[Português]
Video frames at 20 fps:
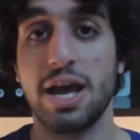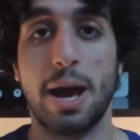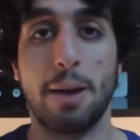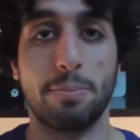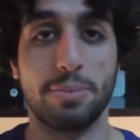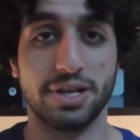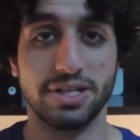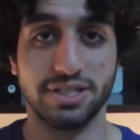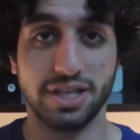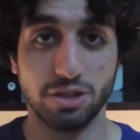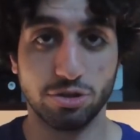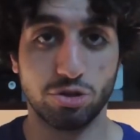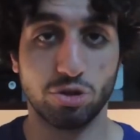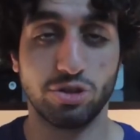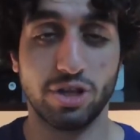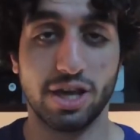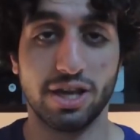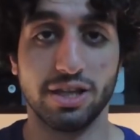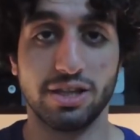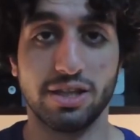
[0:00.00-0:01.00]
apresenta o
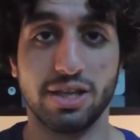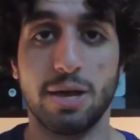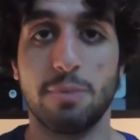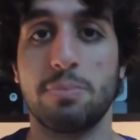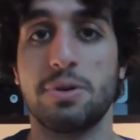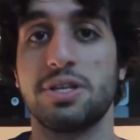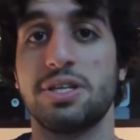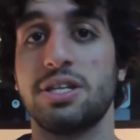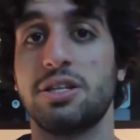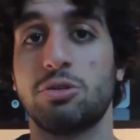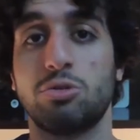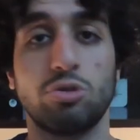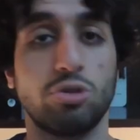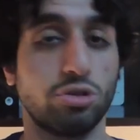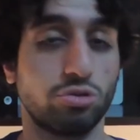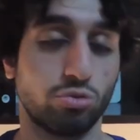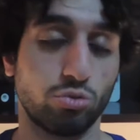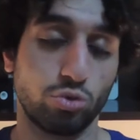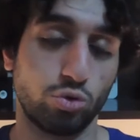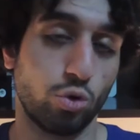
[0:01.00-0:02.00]
seu DRT, apresenta
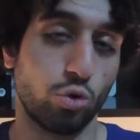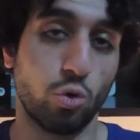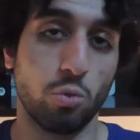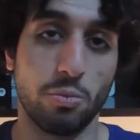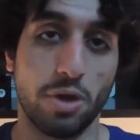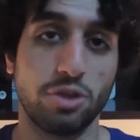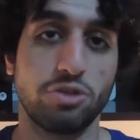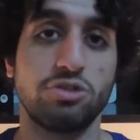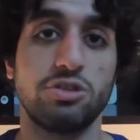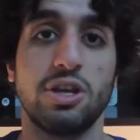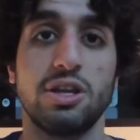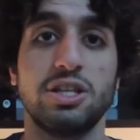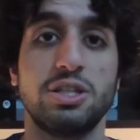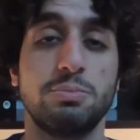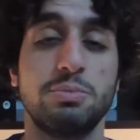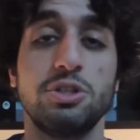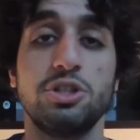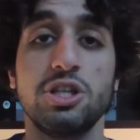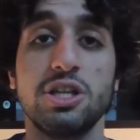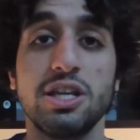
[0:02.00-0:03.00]
todos os documentos que eles
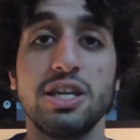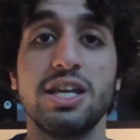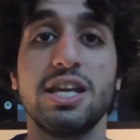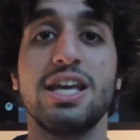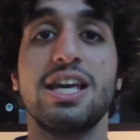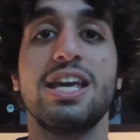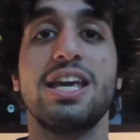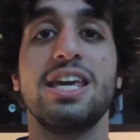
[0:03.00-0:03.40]
pedirem,